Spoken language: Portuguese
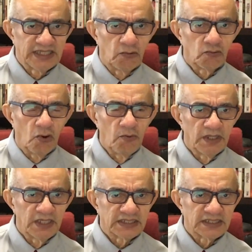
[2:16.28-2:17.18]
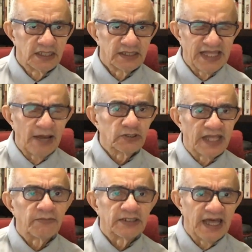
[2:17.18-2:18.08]
eh, Gomes,
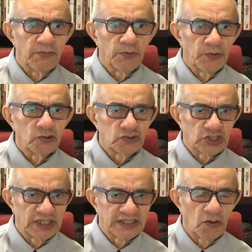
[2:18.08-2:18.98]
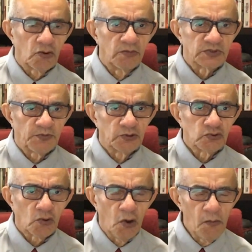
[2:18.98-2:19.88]

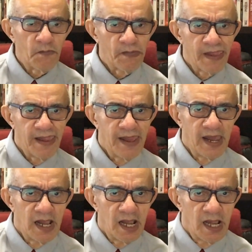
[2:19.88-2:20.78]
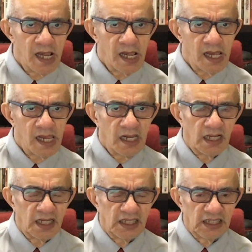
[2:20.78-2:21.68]
www.geselgomes.com
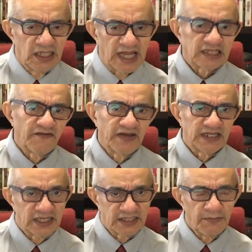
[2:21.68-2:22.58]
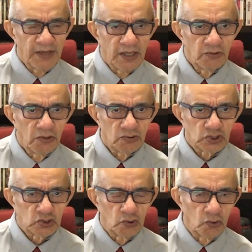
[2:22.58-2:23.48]
e através desse e-mail eu
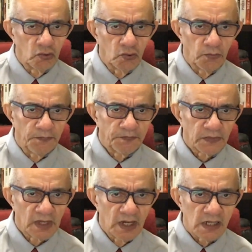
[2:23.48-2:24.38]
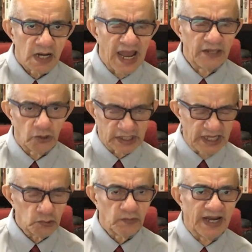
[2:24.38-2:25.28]
estou
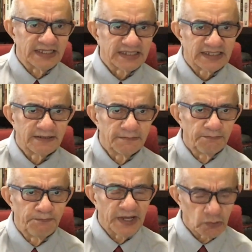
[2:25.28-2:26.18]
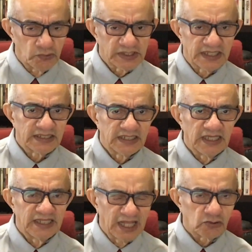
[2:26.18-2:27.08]
anotando as perguntas
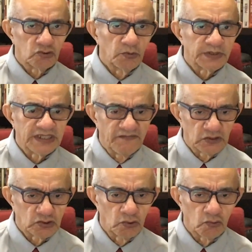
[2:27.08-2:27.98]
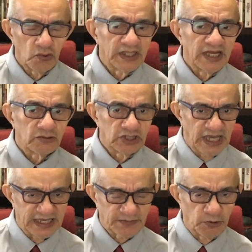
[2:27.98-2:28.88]
e, dentro do possível, estou cuidando de
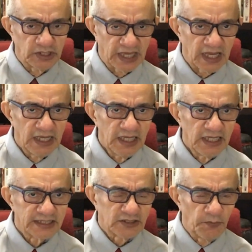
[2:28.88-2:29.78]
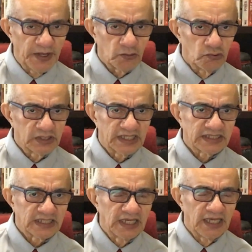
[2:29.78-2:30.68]
responder. São
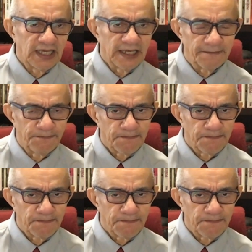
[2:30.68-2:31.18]
perguntas que